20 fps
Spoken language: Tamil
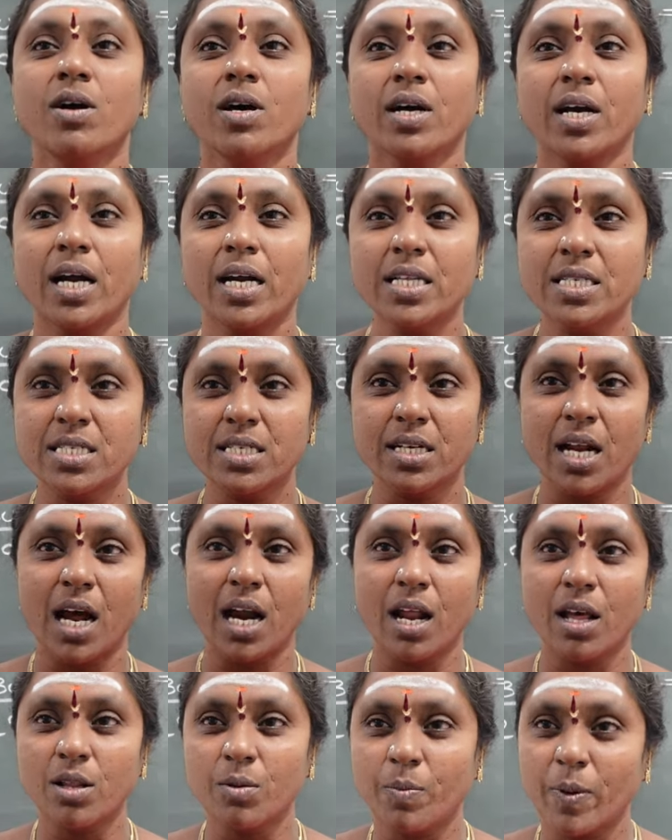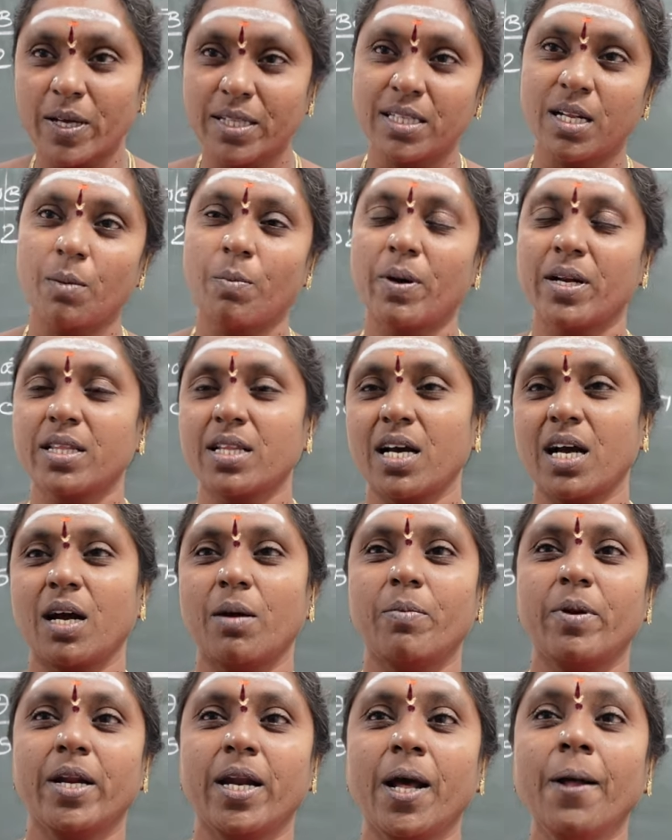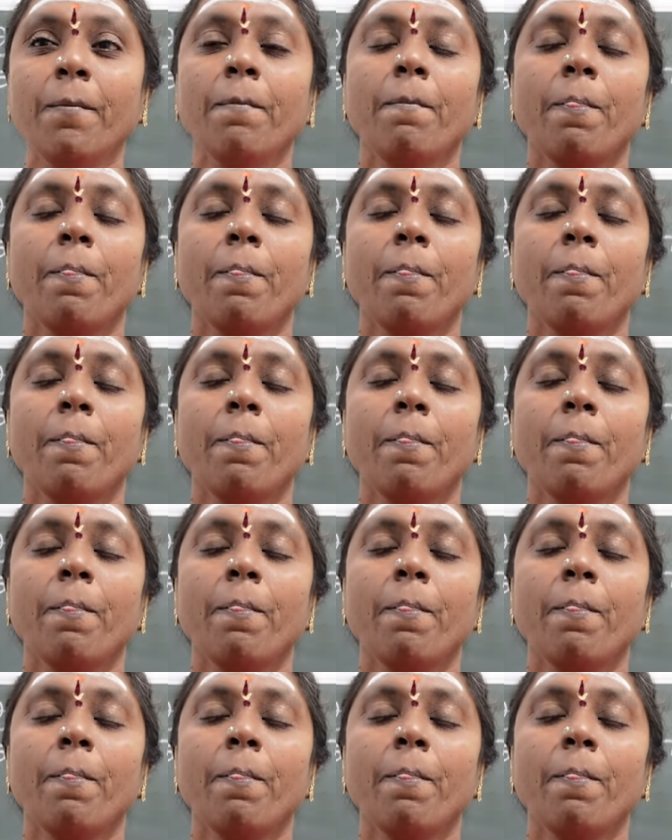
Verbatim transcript: கழித்து நாலாவது பாதத்தில் பிறந்தாங்க அப்படின்னா